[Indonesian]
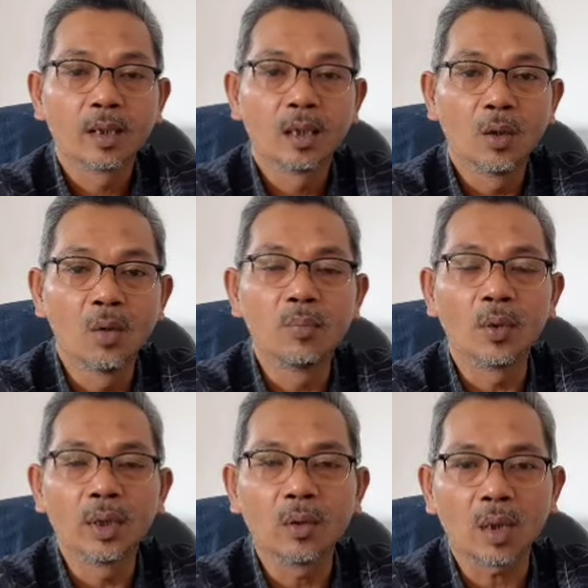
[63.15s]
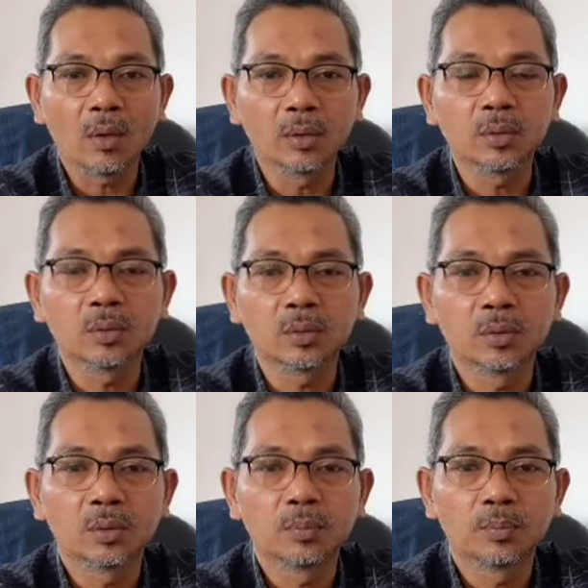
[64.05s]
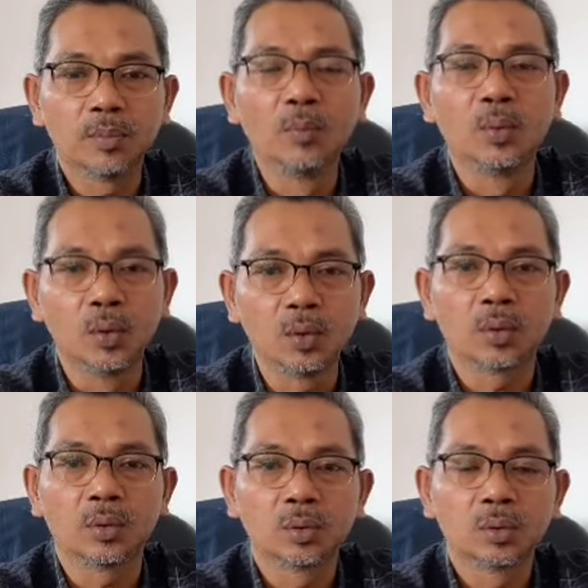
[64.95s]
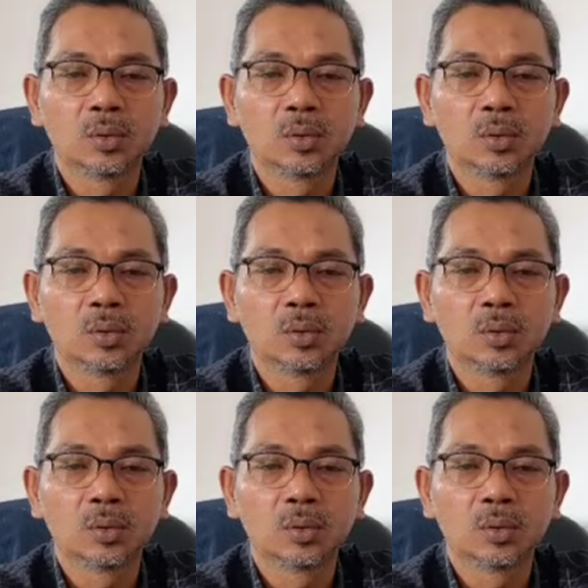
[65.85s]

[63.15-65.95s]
ngompori orang untuk membunuh.